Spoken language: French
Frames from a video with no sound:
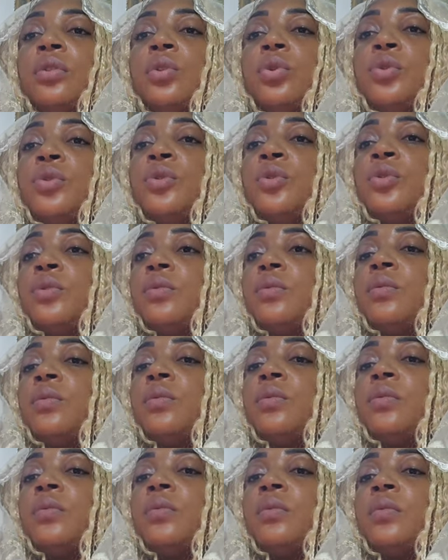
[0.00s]
Tous.
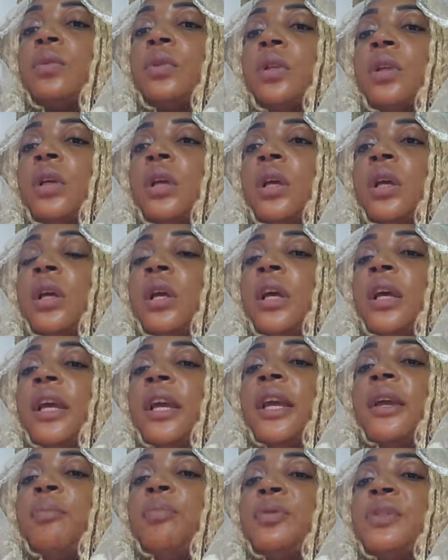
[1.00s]

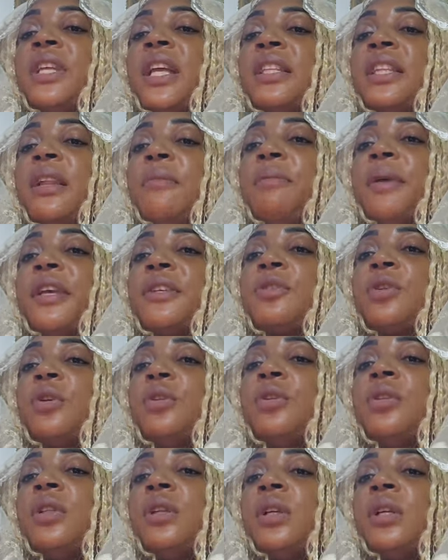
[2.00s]
Et pour certaines
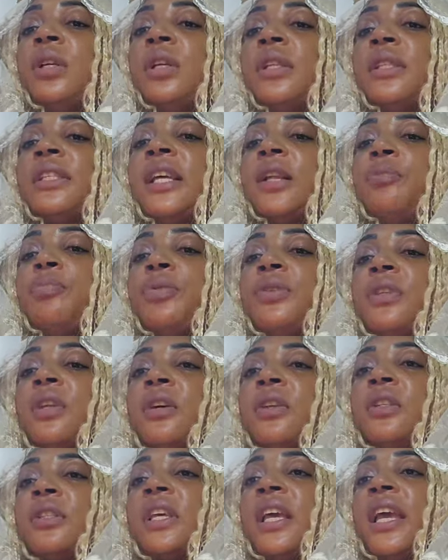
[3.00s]
personnes, cette
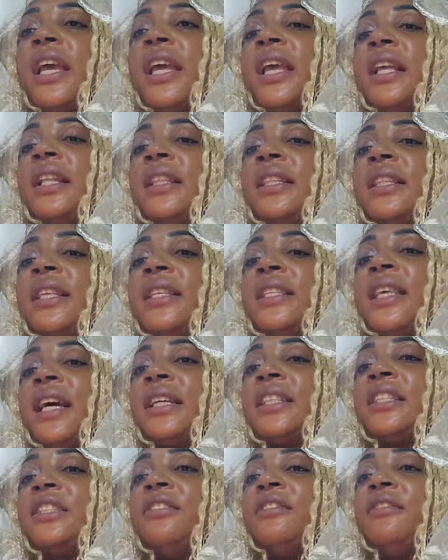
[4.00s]
puissance est
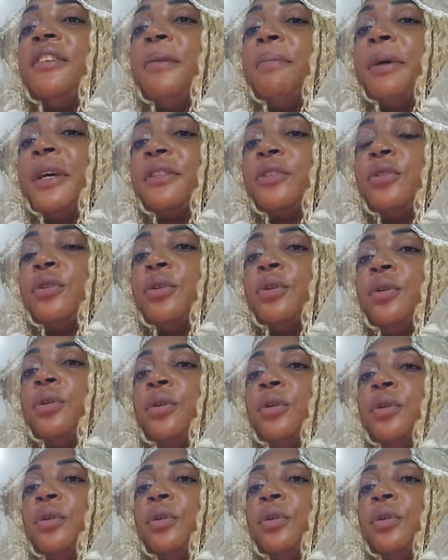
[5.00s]
désactivée parce que